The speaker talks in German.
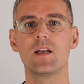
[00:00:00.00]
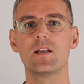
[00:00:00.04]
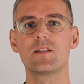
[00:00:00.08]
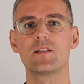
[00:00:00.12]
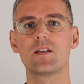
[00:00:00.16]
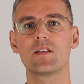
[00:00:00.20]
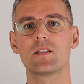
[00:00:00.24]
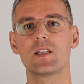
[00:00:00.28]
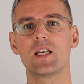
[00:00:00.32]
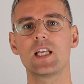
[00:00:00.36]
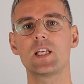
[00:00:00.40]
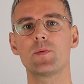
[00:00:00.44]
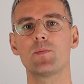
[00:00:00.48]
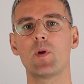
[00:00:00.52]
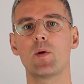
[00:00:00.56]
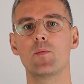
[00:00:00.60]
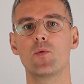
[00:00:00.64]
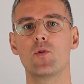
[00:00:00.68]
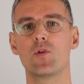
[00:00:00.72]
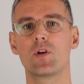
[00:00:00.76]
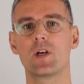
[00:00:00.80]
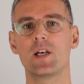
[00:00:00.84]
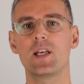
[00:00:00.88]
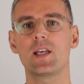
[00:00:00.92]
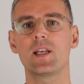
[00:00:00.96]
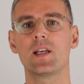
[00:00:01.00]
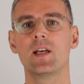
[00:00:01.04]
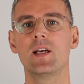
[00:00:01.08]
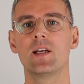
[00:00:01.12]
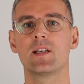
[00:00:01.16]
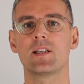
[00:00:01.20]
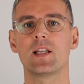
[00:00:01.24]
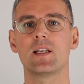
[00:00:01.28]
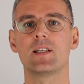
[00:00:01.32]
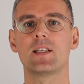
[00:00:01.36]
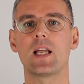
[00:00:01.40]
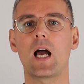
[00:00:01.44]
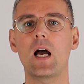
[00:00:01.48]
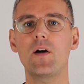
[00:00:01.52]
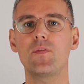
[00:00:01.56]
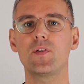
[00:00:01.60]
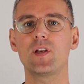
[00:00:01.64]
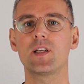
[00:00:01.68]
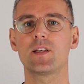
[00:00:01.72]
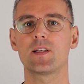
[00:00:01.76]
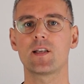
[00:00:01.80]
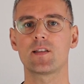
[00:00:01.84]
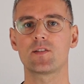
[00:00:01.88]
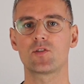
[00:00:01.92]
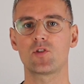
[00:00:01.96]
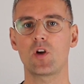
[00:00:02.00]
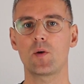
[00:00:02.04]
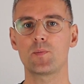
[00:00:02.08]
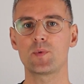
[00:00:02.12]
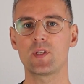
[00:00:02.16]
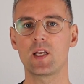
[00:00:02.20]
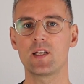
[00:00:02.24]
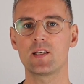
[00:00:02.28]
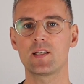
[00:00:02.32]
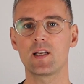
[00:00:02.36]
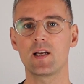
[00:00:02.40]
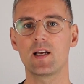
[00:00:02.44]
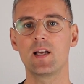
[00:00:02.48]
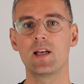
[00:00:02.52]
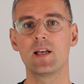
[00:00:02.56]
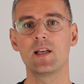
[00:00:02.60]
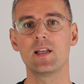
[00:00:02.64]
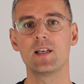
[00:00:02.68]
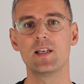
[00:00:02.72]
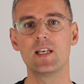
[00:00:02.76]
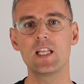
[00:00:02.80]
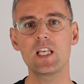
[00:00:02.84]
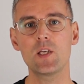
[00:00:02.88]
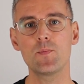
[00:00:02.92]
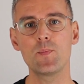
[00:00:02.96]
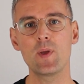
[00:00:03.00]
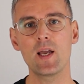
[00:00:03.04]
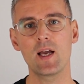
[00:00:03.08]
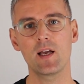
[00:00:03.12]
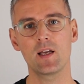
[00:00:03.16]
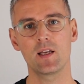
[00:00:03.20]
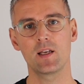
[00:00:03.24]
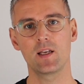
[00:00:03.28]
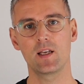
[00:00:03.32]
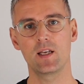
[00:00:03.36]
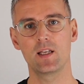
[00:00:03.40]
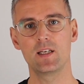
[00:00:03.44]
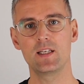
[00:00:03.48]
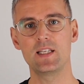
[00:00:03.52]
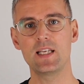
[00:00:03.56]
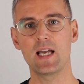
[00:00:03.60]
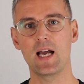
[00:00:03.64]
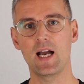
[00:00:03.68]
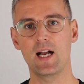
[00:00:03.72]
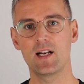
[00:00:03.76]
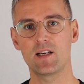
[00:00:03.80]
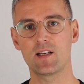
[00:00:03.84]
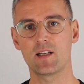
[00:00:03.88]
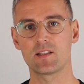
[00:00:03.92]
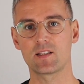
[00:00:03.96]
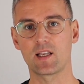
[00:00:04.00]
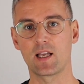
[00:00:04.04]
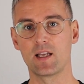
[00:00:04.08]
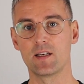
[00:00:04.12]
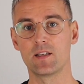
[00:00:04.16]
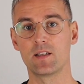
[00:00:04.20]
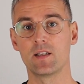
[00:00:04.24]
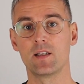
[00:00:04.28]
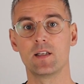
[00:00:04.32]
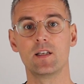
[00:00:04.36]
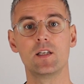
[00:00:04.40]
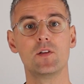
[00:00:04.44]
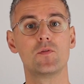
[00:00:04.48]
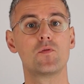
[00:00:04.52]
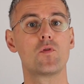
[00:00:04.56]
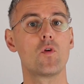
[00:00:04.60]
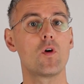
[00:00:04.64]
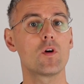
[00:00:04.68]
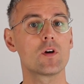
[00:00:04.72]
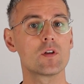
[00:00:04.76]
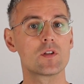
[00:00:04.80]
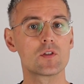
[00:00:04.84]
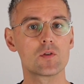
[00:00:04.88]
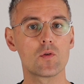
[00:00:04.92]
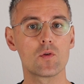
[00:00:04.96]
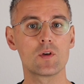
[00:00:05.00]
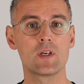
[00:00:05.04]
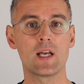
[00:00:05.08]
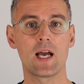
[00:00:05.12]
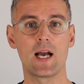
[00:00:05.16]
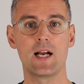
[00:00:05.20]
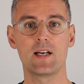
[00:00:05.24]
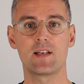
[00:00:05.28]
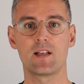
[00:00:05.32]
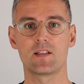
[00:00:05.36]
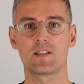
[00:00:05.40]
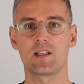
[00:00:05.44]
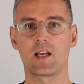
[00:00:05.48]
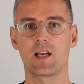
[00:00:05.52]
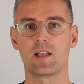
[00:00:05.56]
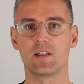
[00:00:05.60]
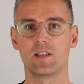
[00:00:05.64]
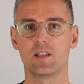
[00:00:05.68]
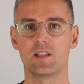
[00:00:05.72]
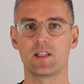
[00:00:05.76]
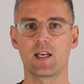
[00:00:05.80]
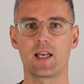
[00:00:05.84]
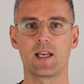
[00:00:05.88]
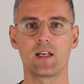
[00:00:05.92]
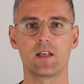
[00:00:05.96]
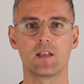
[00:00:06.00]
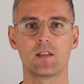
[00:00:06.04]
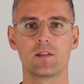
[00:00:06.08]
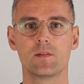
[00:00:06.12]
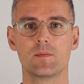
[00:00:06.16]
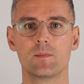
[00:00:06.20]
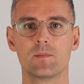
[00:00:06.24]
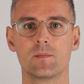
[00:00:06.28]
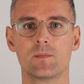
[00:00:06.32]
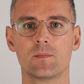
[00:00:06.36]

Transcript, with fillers: ist es nicht mehr möglich, dann darf dich das Jobcenter nicht mehr in die Altersrente, in die vorgezogene Altersrente drängen.